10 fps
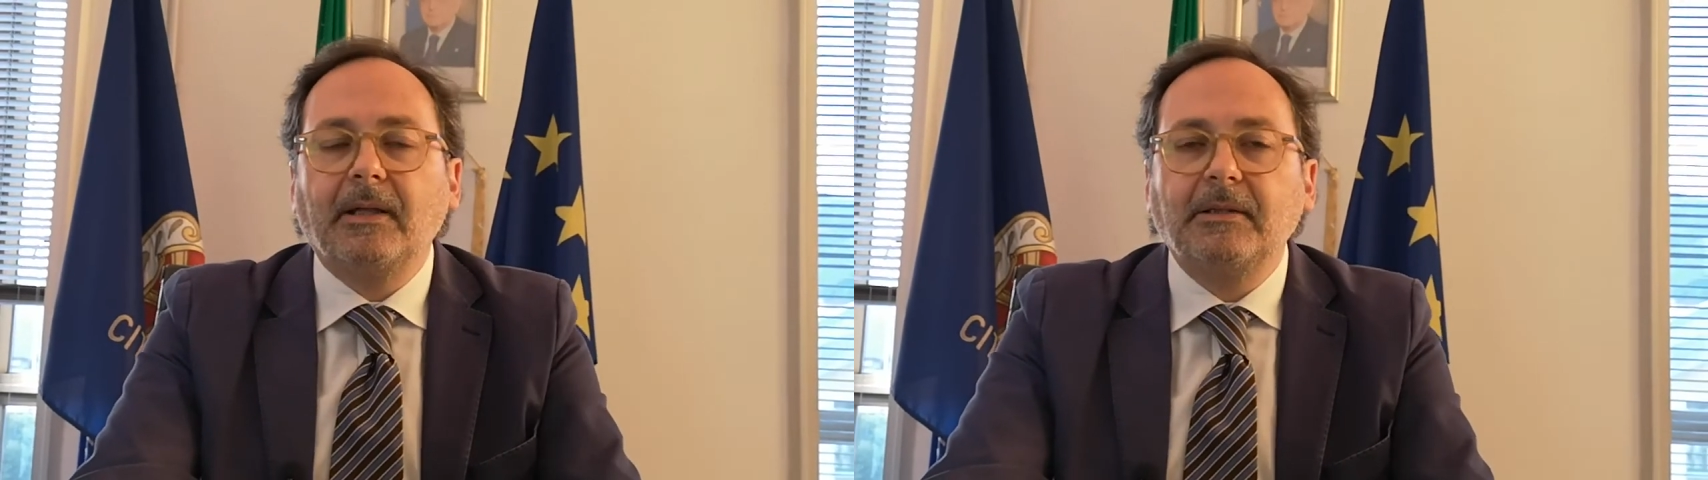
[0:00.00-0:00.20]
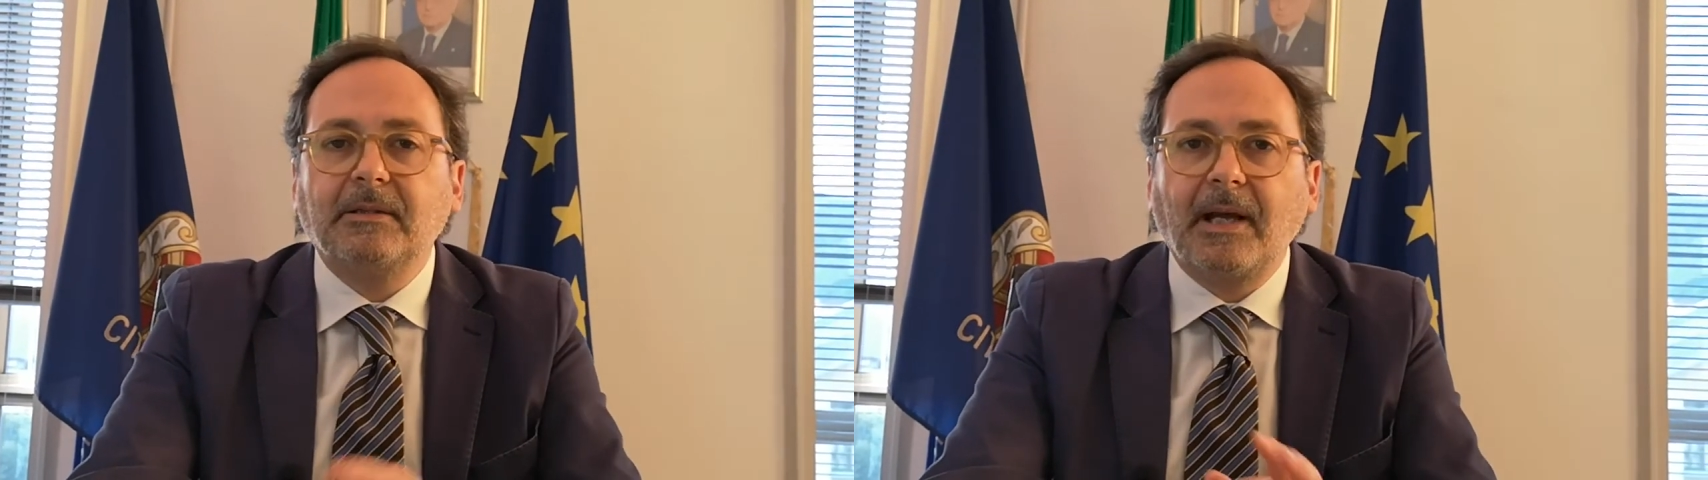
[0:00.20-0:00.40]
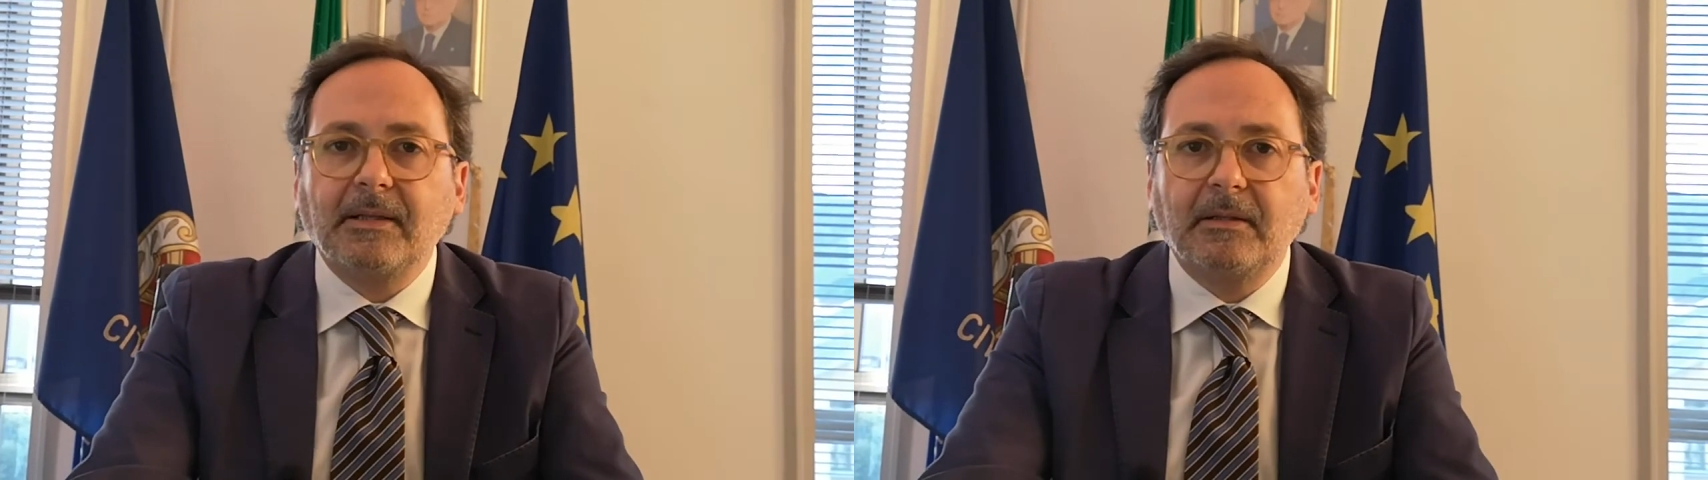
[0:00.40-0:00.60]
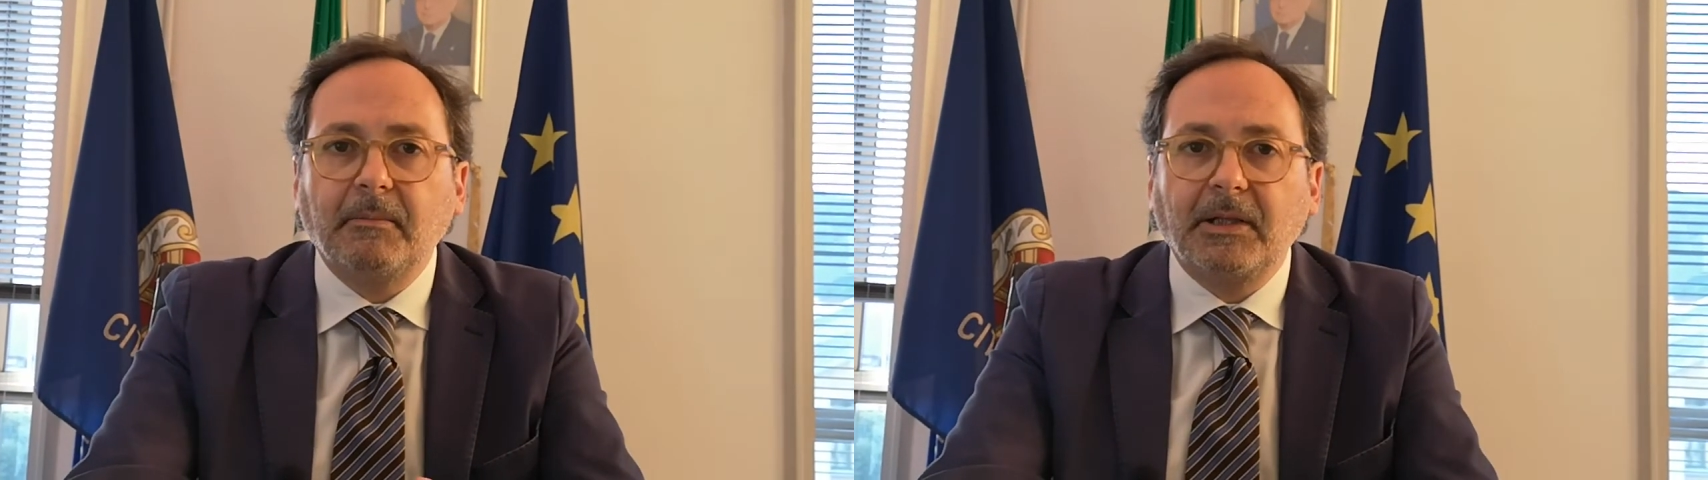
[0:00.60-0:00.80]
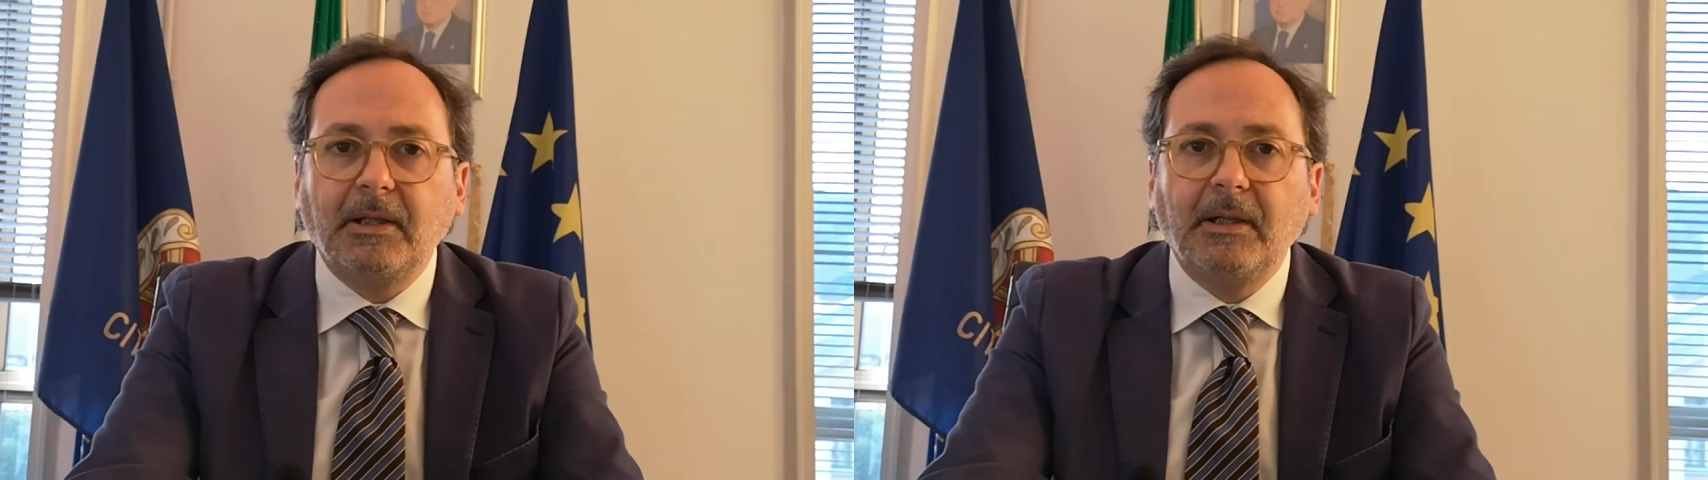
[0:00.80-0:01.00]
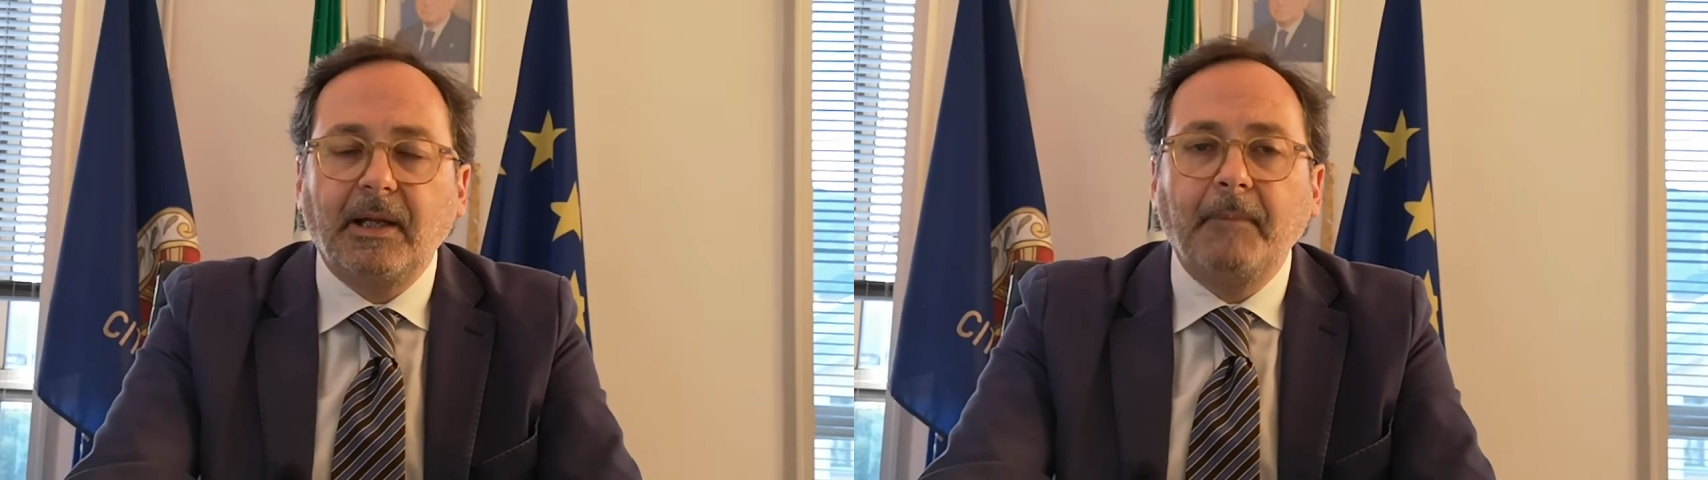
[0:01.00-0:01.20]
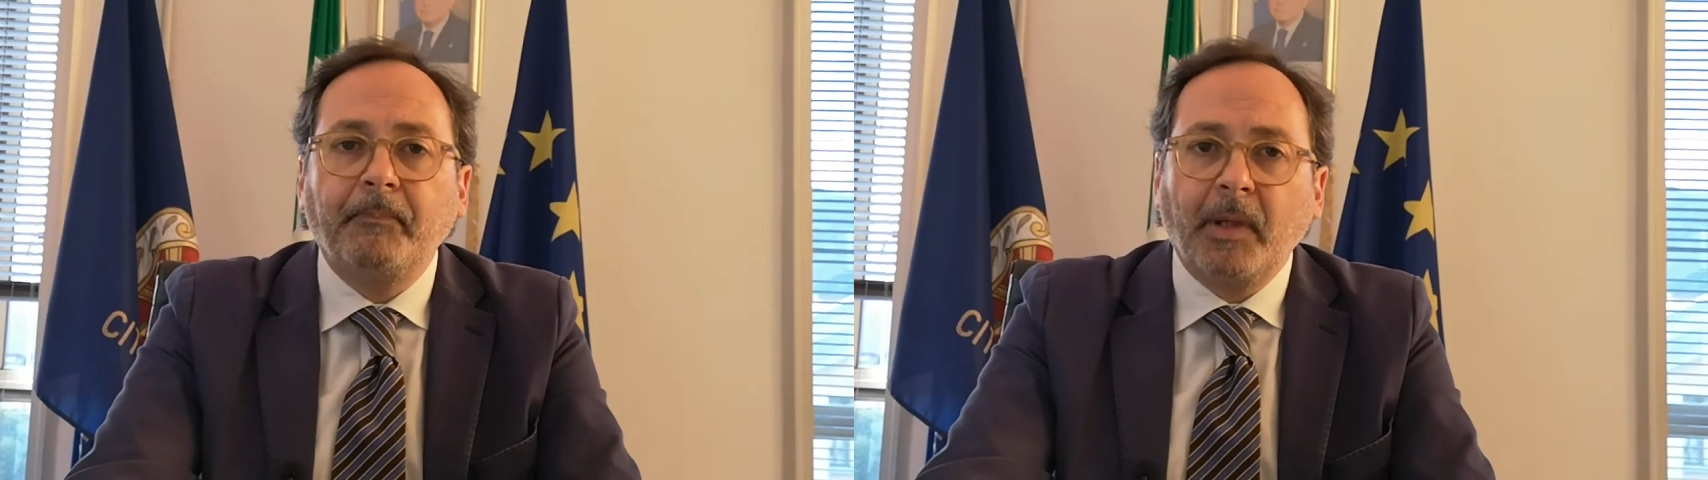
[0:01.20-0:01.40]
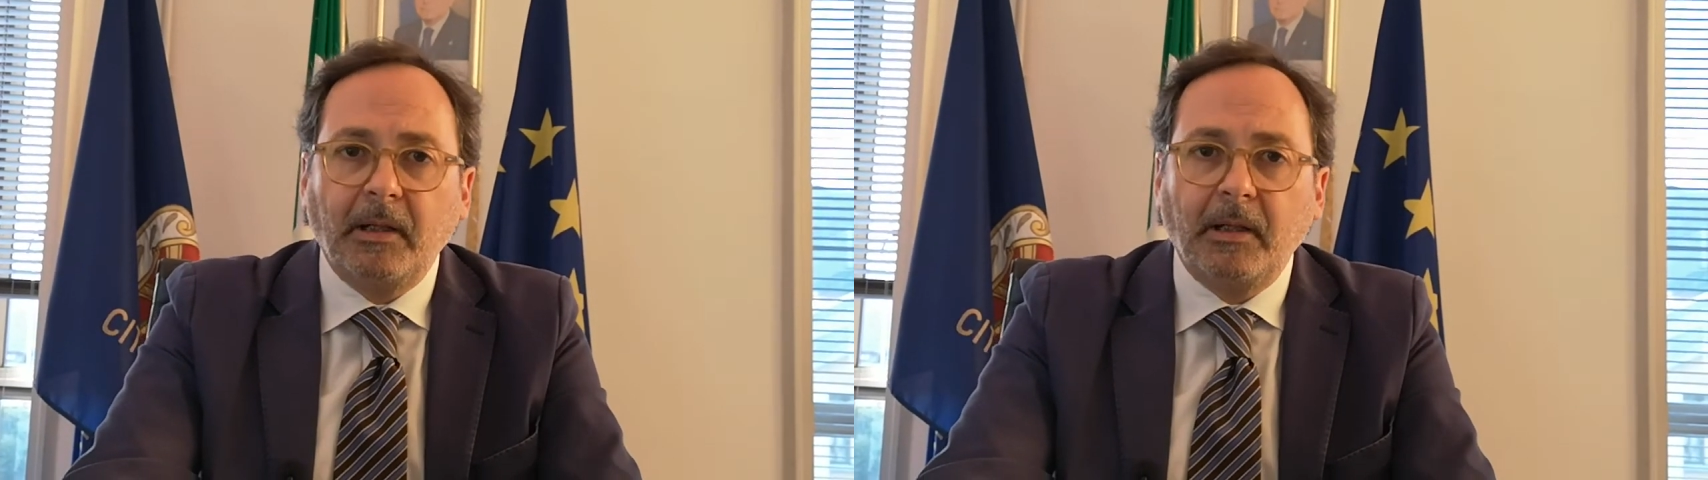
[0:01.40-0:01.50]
la distanza e mantenere